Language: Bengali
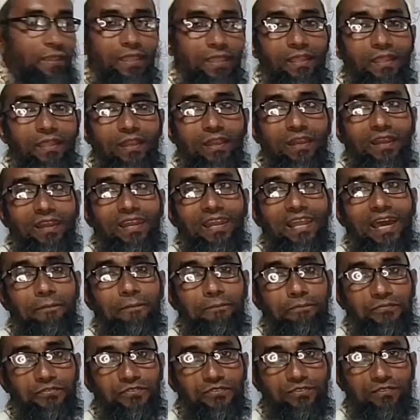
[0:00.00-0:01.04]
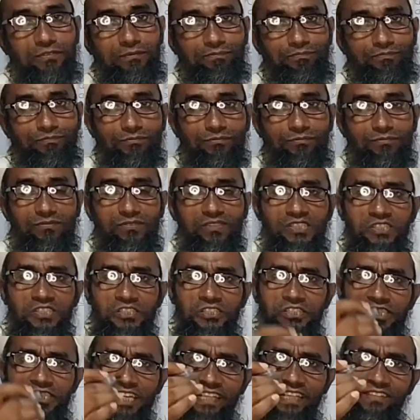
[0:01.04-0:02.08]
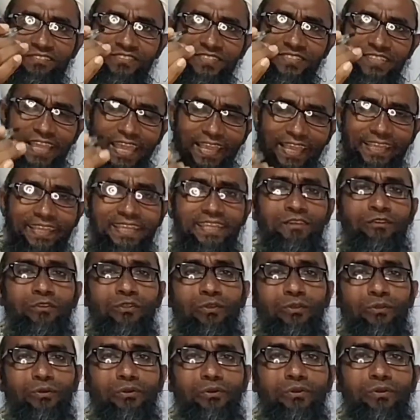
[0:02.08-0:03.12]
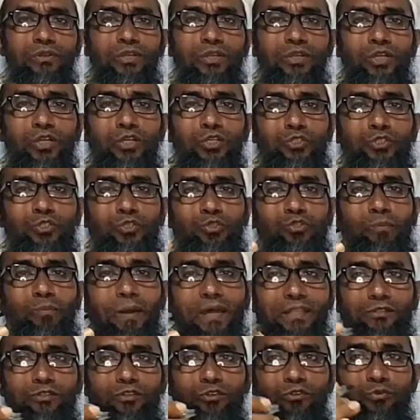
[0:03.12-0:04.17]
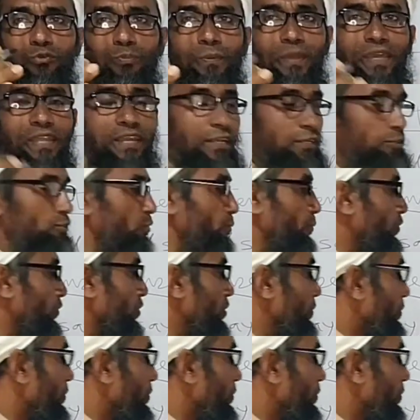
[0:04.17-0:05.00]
হবে লাভস টেন্স একই রইল শুধুমাত্র রূপের একটু